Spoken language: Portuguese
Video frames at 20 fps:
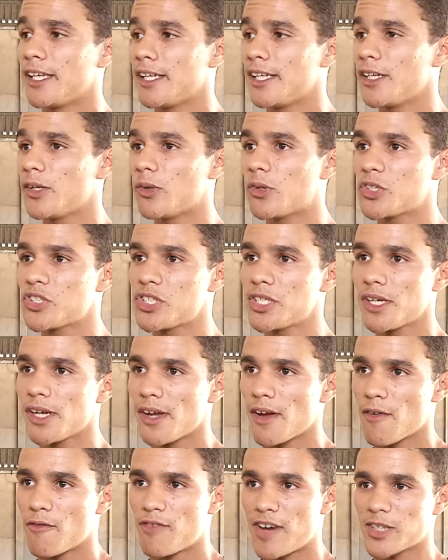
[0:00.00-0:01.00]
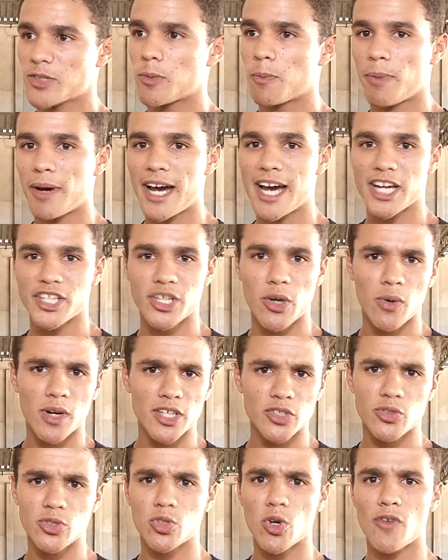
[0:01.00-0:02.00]
E hoje faço parte,
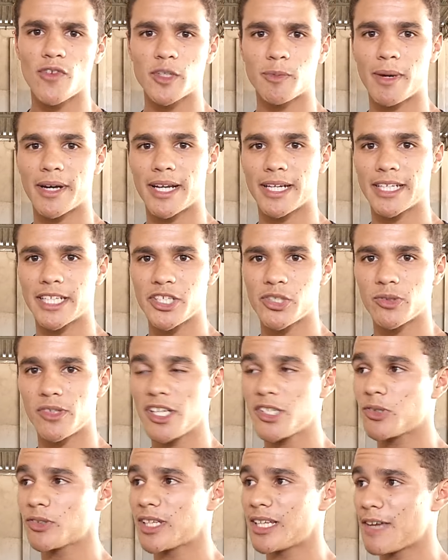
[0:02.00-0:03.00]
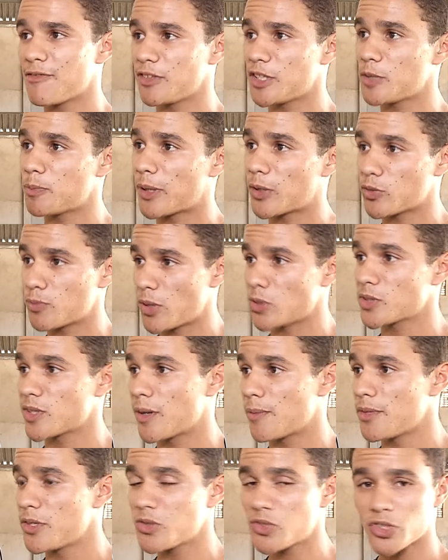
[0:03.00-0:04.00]
alcanço jovens para Cristo, desde eu estar levando eles para os maus
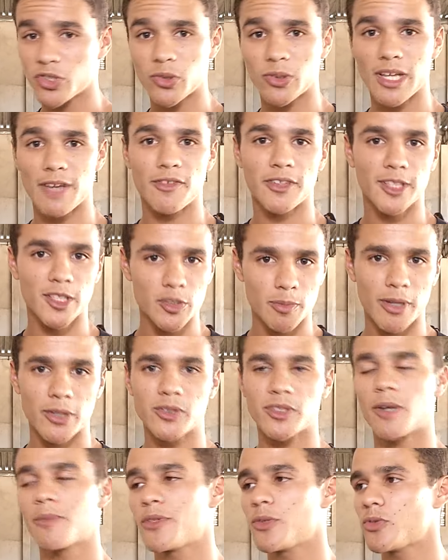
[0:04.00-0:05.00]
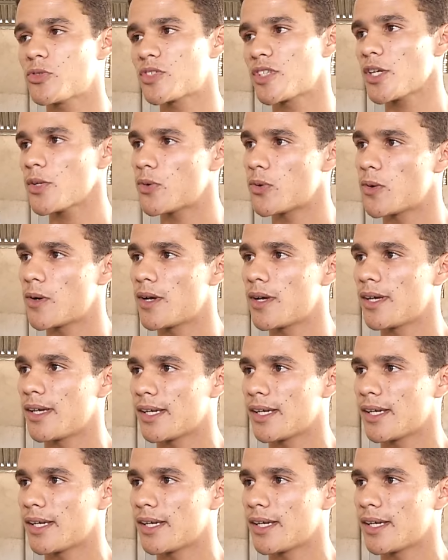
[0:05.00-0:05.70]
caminhos, estou levando eles para os caminhos do Senhor.